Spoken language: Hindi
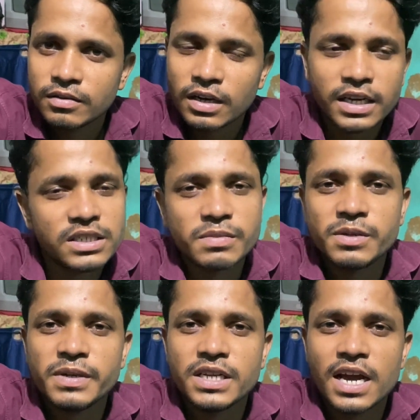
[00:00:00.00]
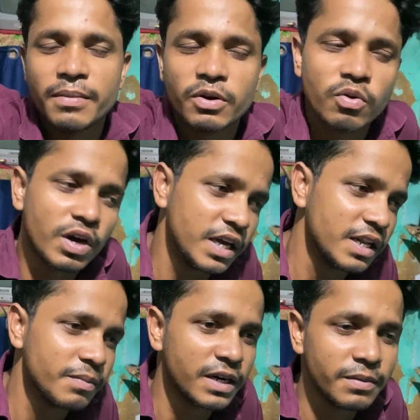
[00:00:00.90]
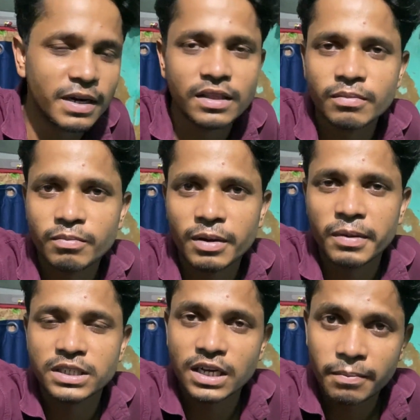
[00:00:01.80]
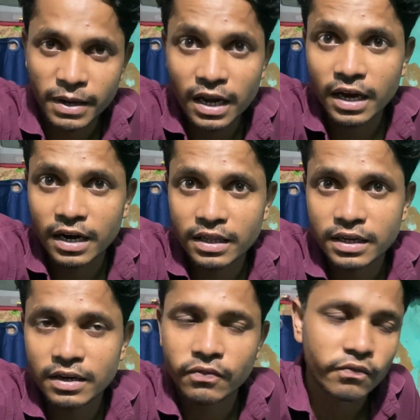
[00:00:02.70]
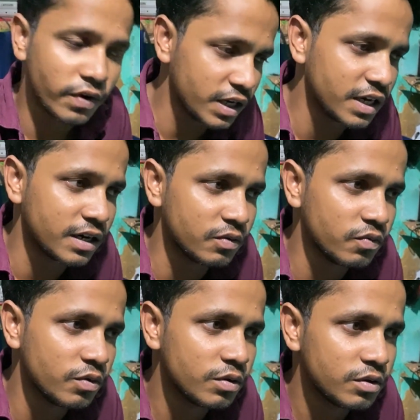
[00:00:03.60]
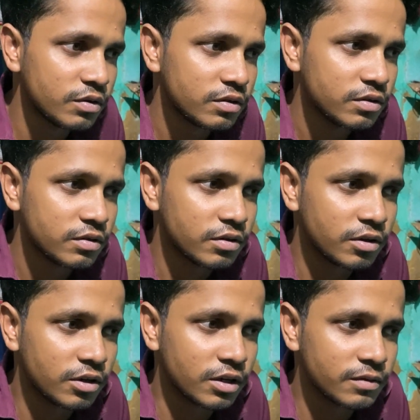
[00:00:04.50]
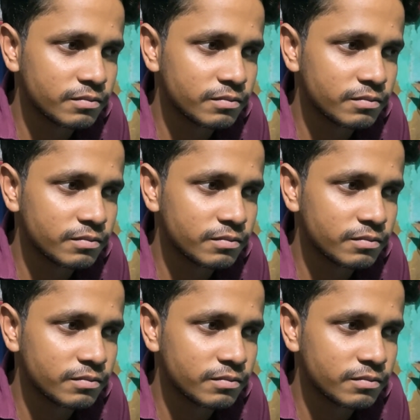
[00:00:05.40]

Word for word: कहीं समझ में नहीं आया मेरे को कहीं नहीं बनी बात फिर मैं जहाँ पहले कर रहा था ना वहीं जा रहा हूँ और